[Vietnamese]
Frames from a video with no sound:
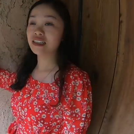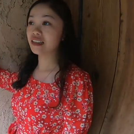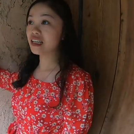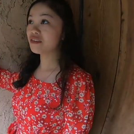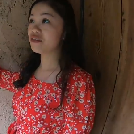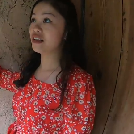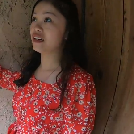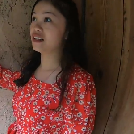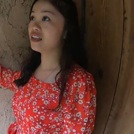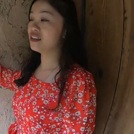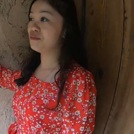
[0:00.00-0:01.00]
Là đất phải
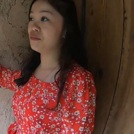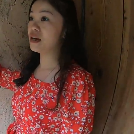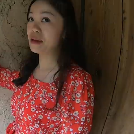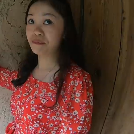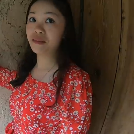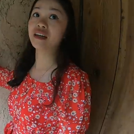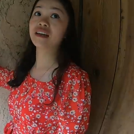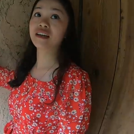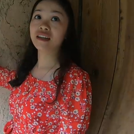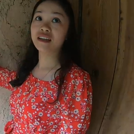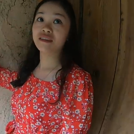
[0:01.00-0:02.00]
là đất mềm này
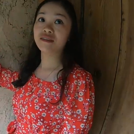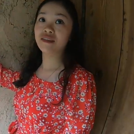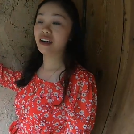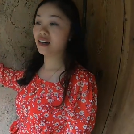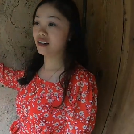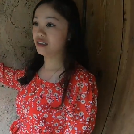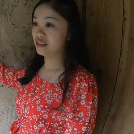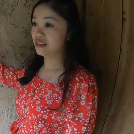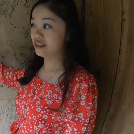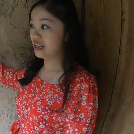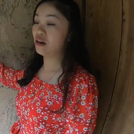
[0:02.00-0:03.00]
và
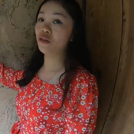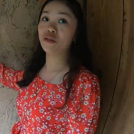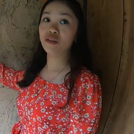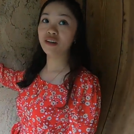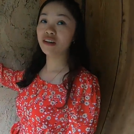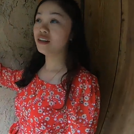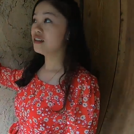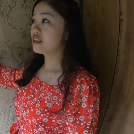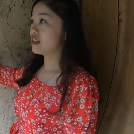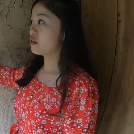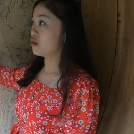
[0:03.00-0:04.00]
dẻo.
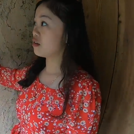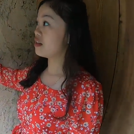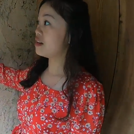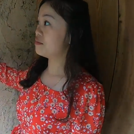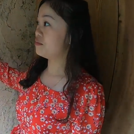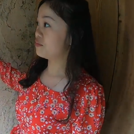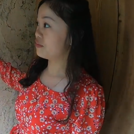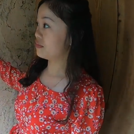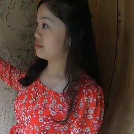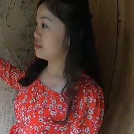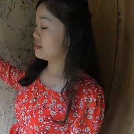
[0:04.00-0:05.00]
Sau đó là
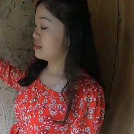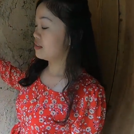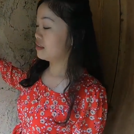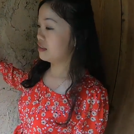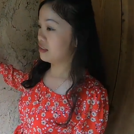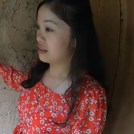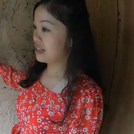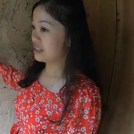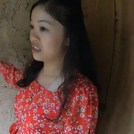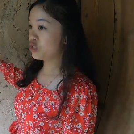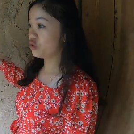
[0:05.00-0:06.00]
ừ,
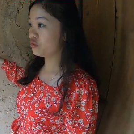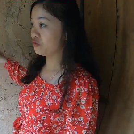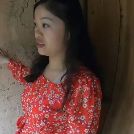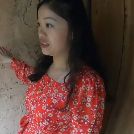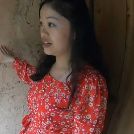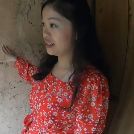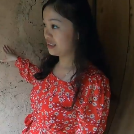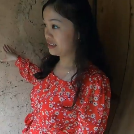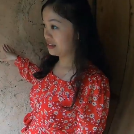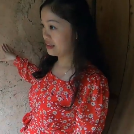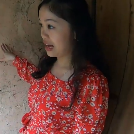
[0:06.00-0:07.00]
anh sẽ trộn với lại
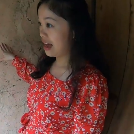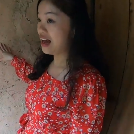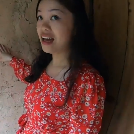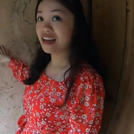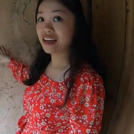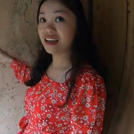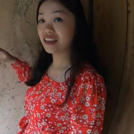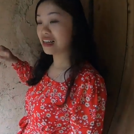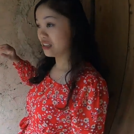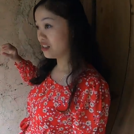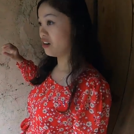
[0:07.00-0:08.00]
đá
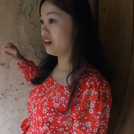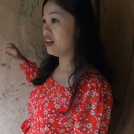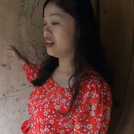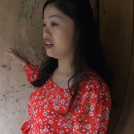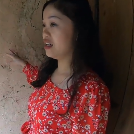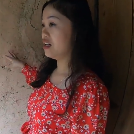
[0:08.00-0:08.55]
đá nhỏ ạ